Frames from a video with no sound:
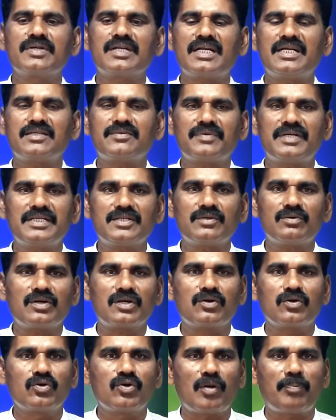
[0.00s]
ఉన్నటువంటి
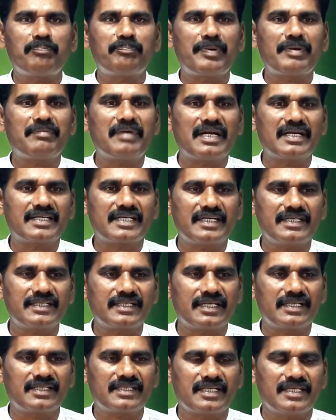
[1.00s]
ఒక గొప్ప మాట
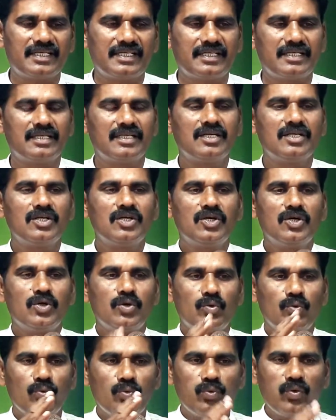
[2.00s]
ఏంటంటే
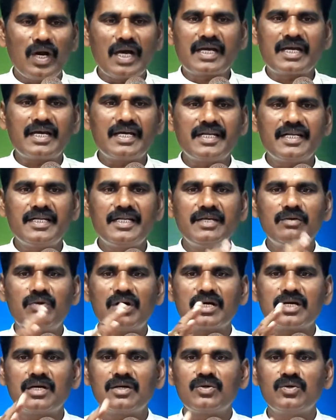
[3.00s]
ఒకరిని
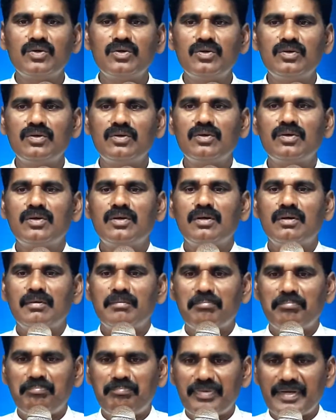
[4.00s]
ఒకరు
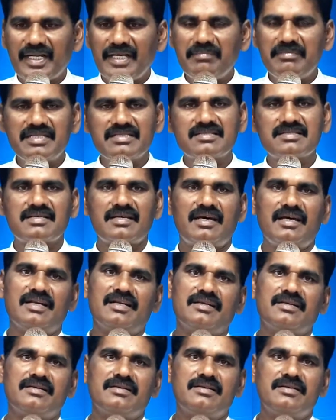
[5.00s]

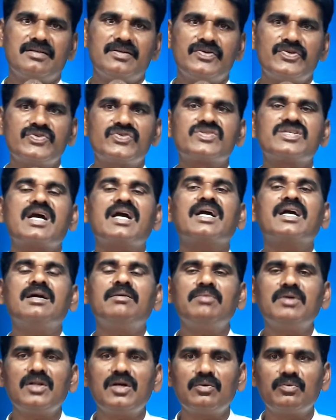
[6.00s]
ప్రేమించాలి
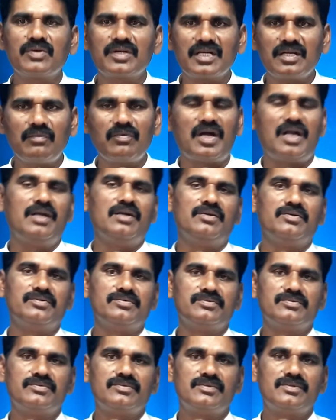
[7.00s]
సంఘములో ఉన్నవాళ్ళు
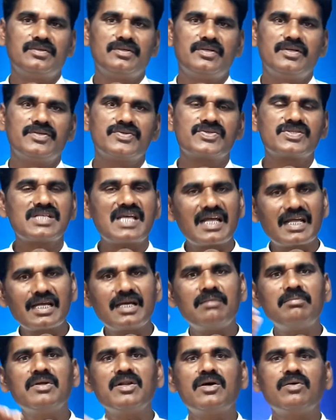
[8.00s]

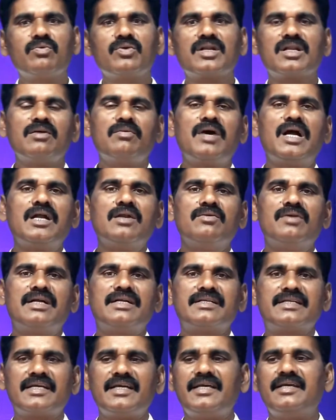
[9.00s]
సంఘములో ఉన్నవాళ్ళు
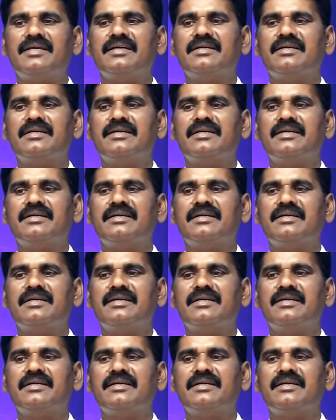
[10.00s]
అంటే